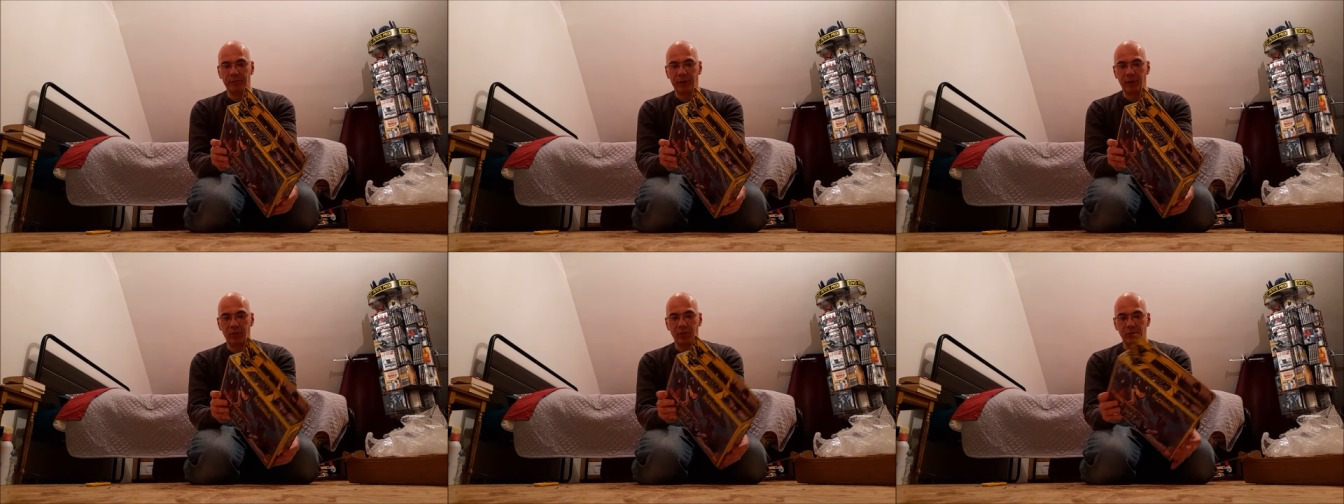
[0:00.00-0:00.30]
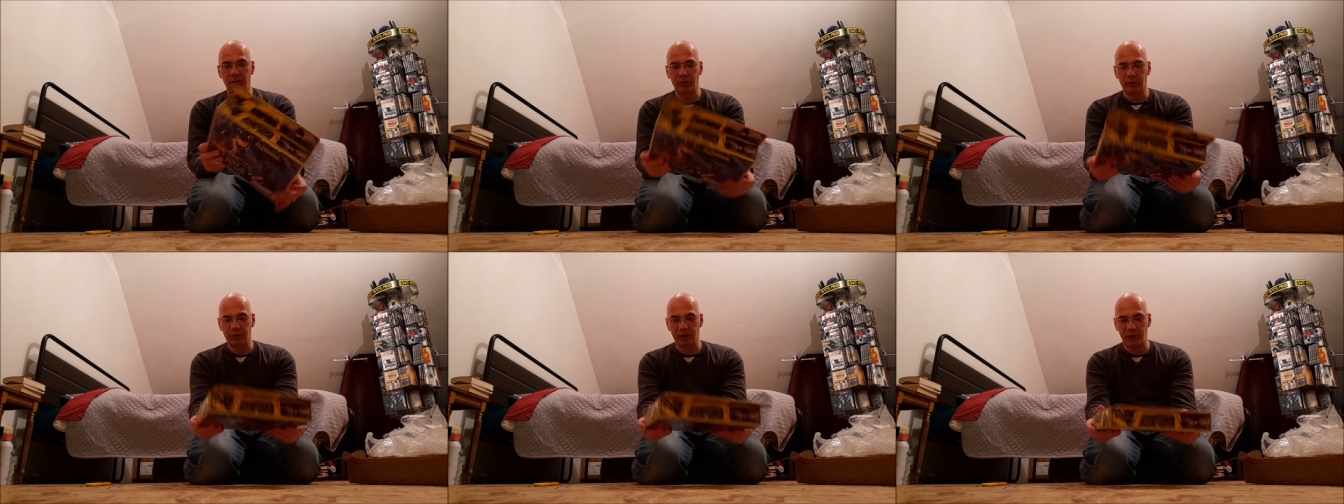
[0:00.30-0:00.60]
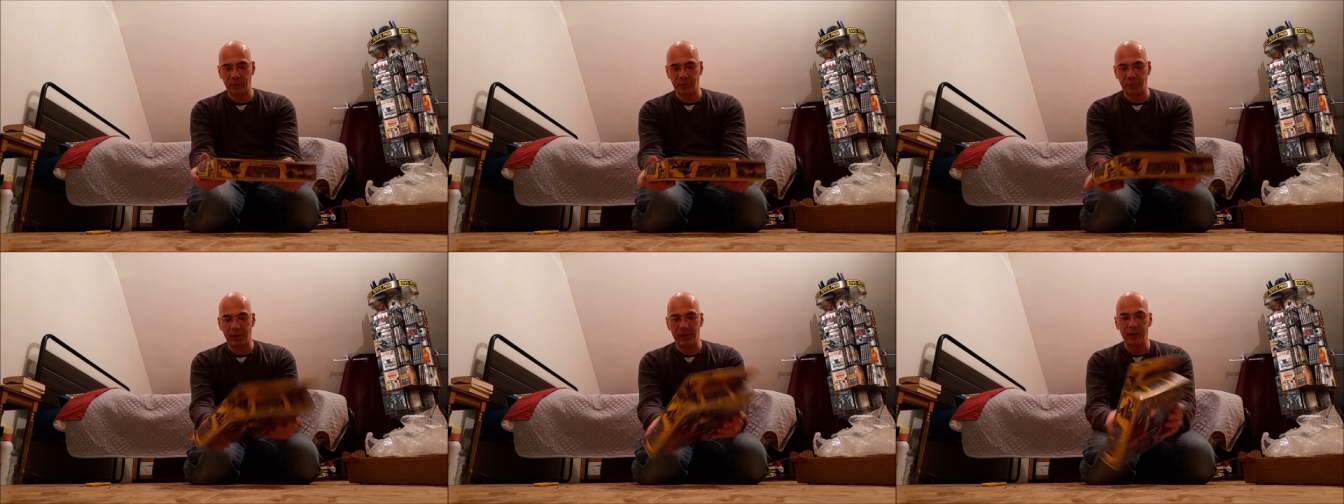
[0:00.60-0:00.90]
Par contre, il n'y
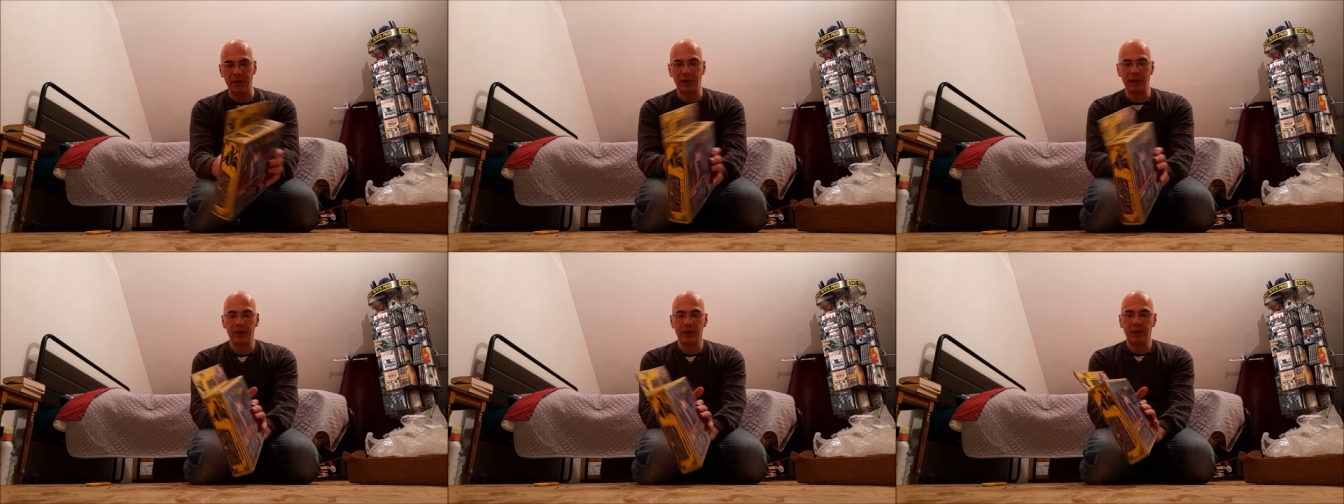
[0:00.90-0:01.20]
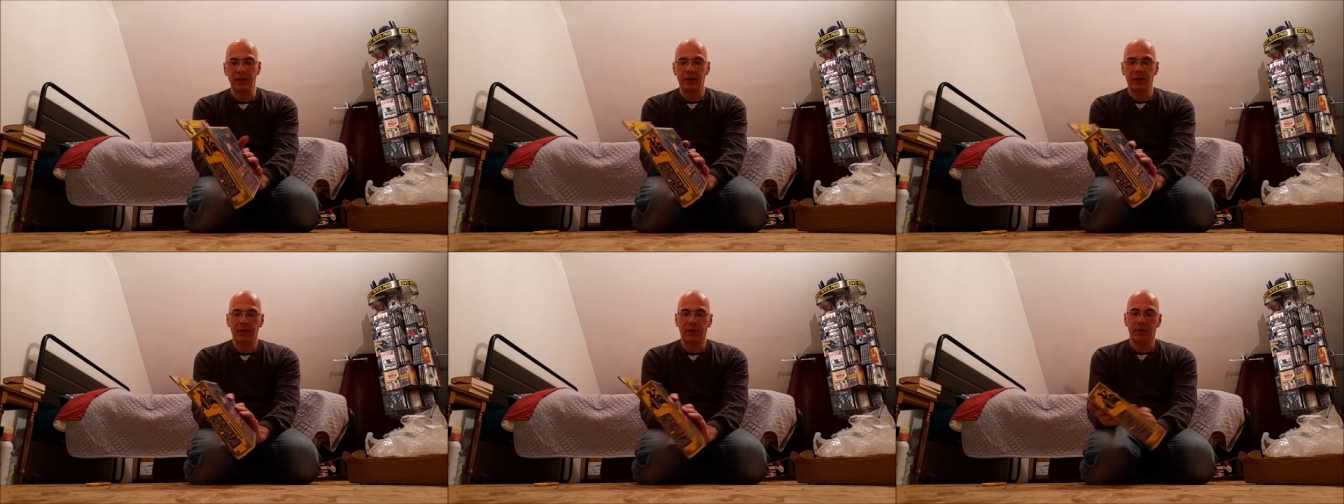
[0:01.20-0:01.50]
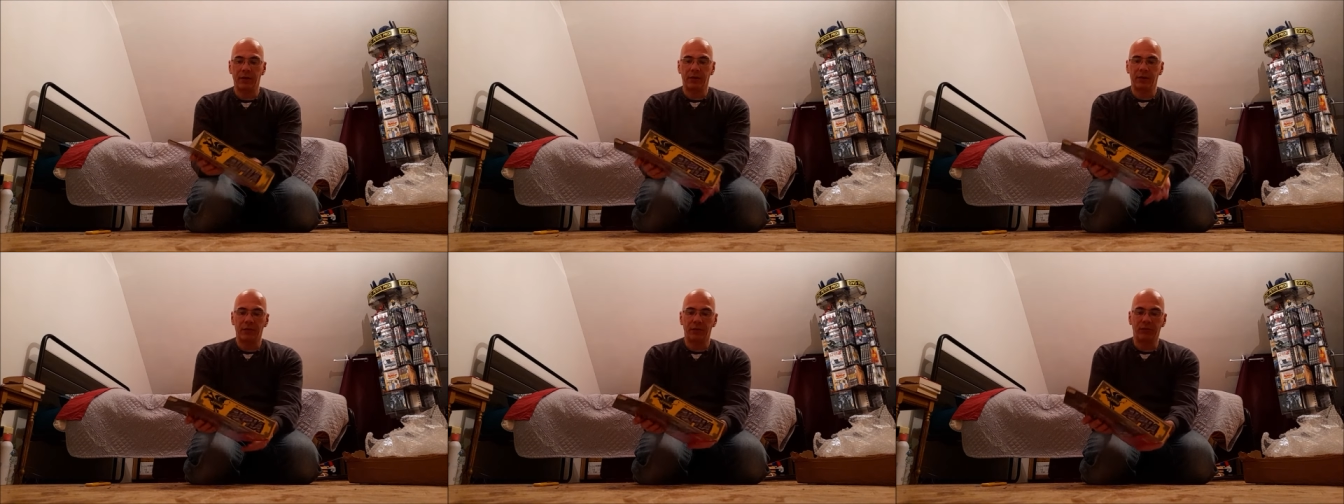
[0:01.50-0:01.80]
a pas
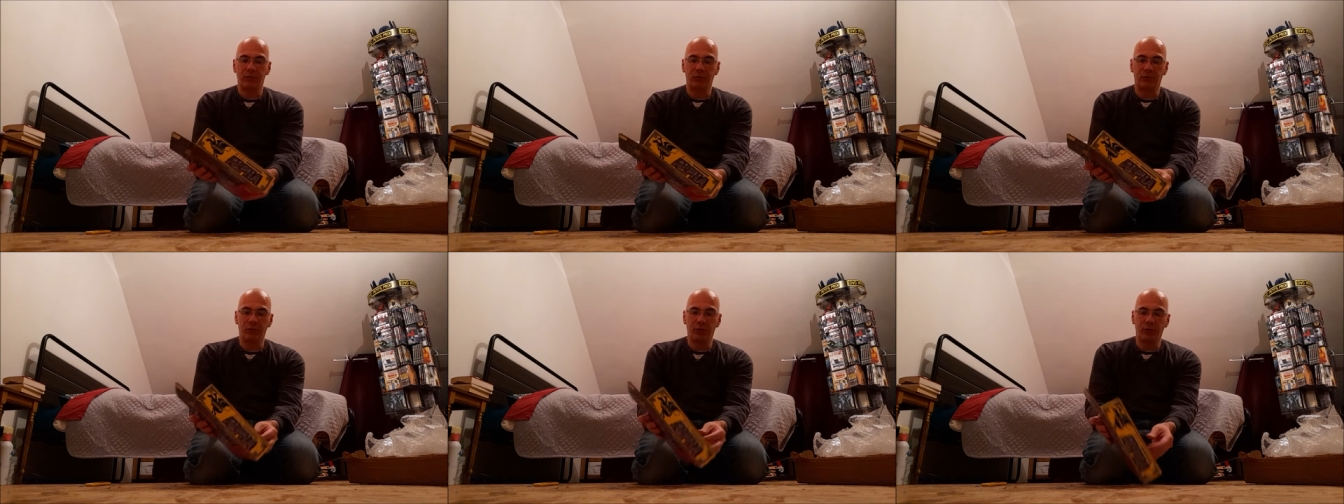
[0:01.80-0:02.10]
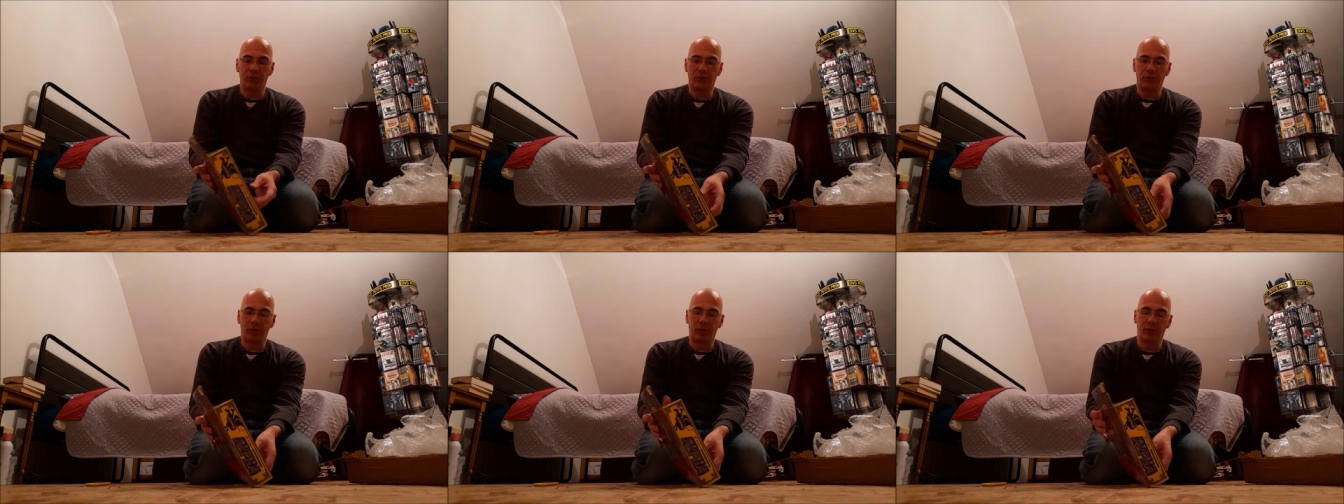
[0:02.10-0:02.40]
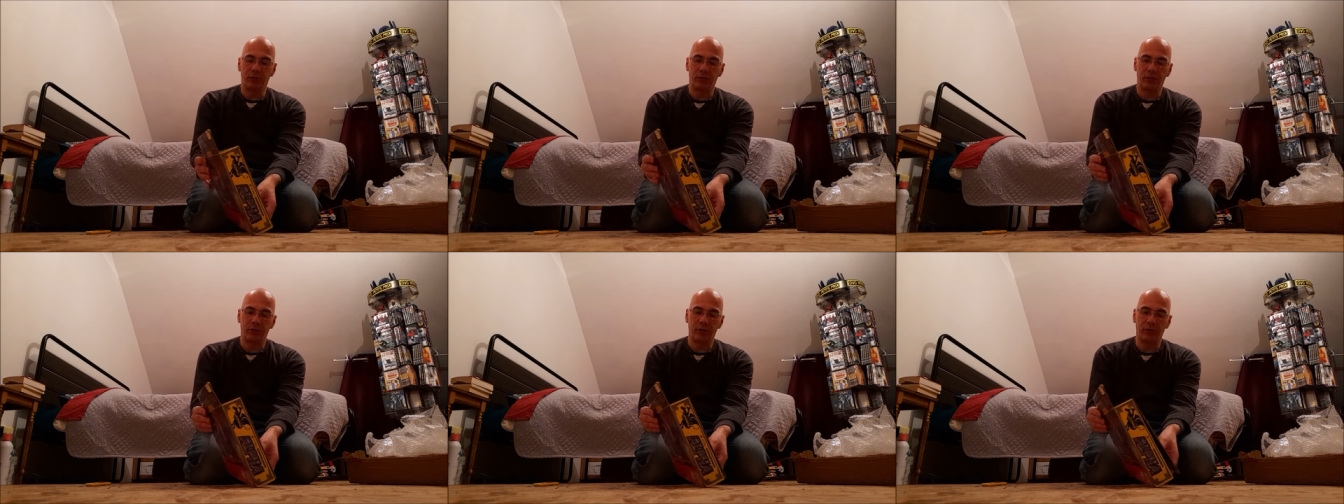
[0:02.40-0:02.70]

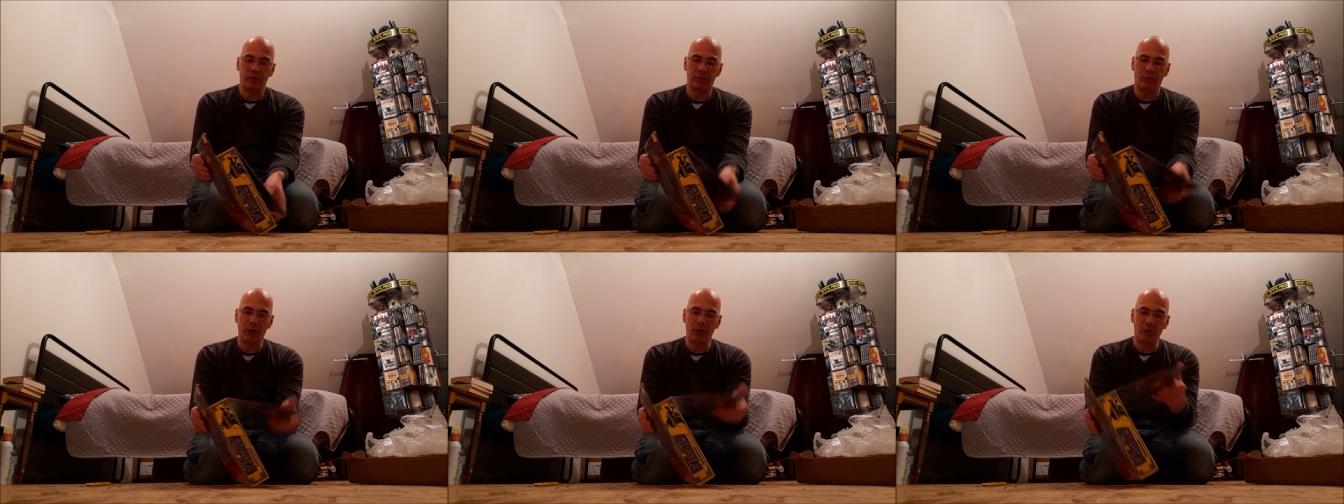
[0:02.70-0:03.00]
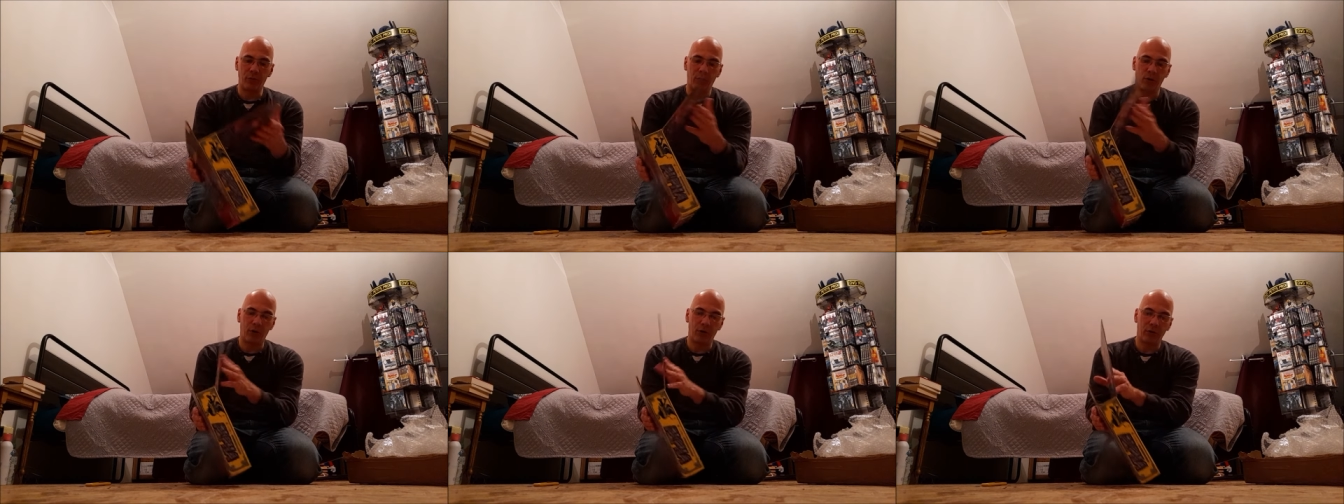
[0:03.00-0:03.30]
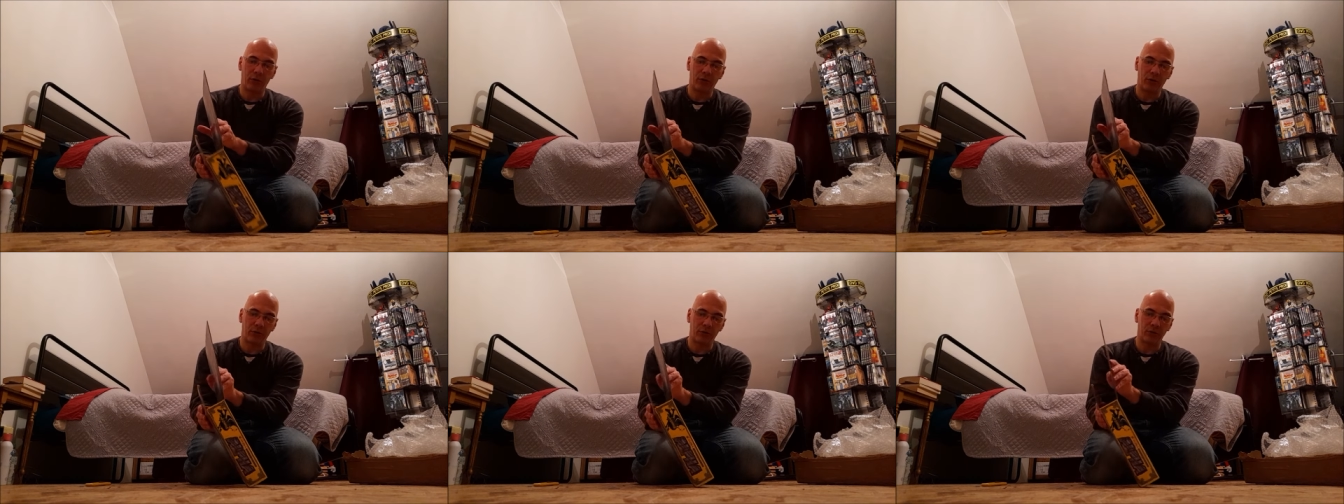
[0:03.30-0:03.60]
de manquement
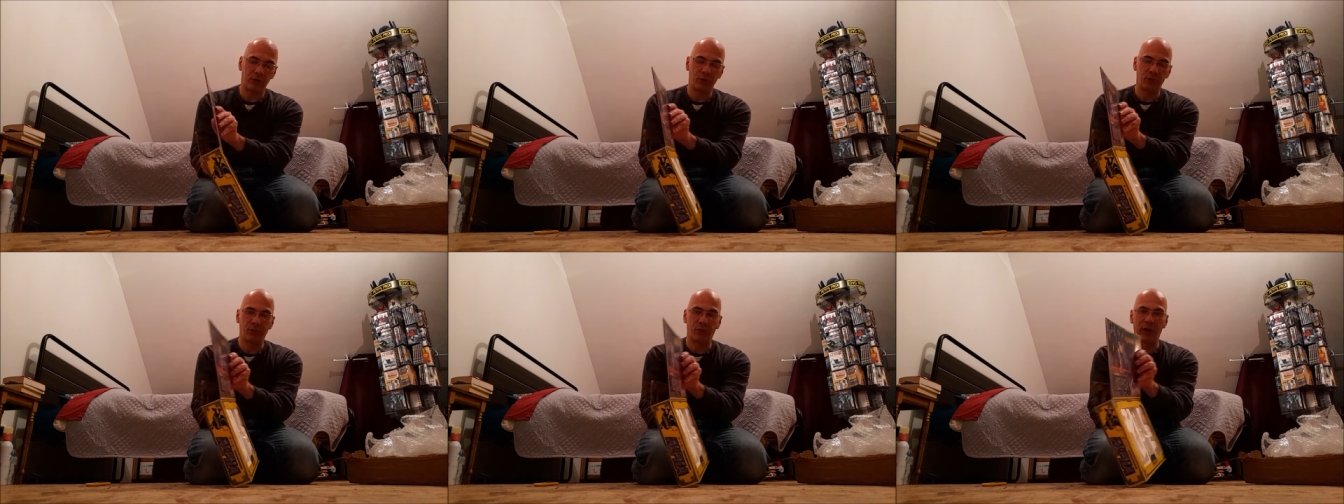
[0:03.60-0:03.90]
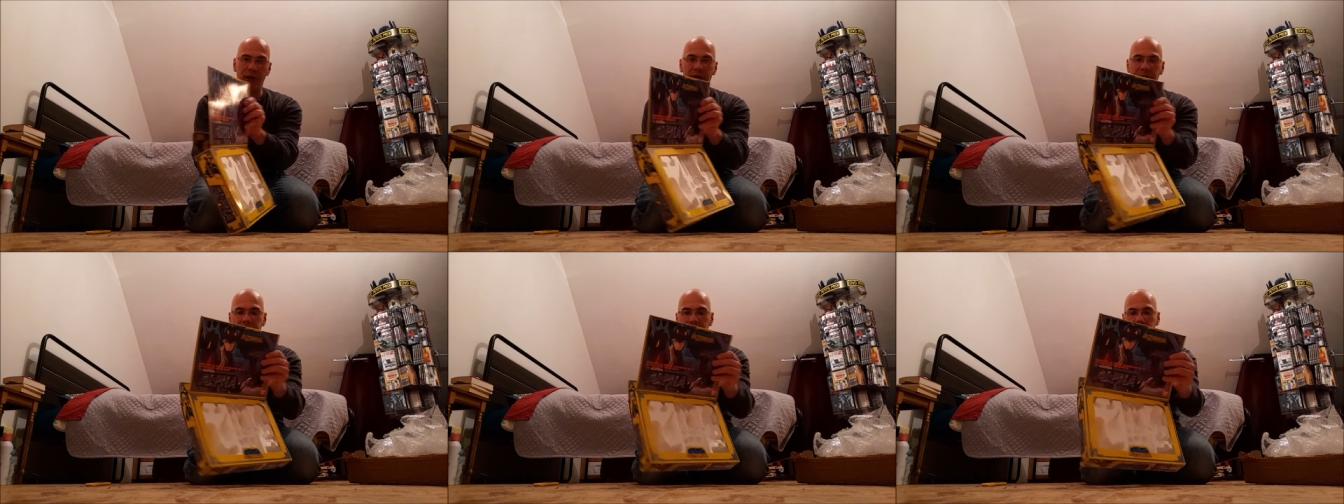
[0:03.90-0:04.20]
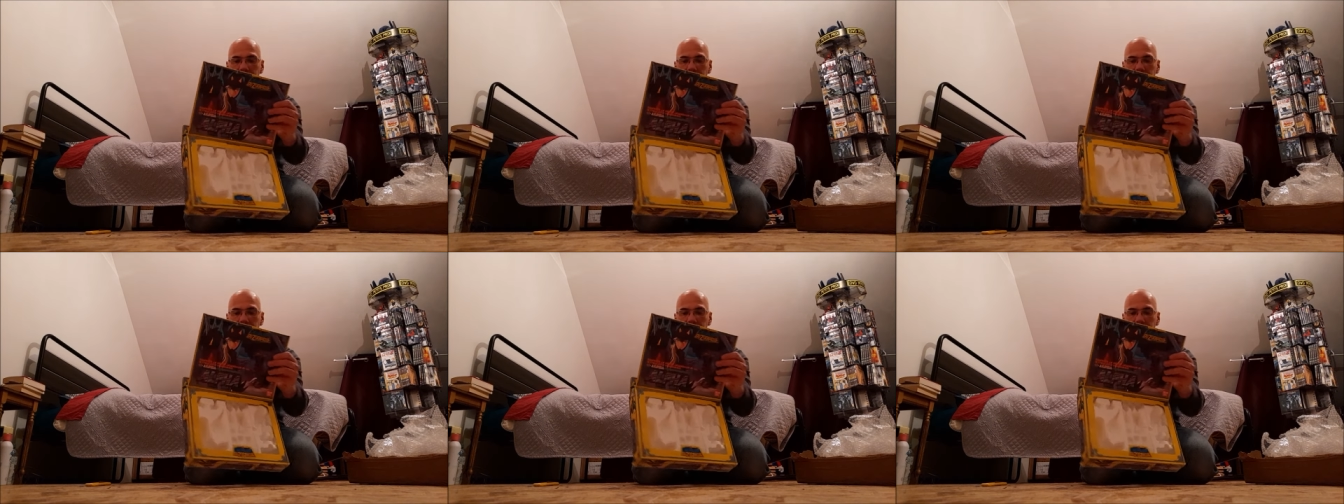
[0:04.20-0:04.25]
de boîte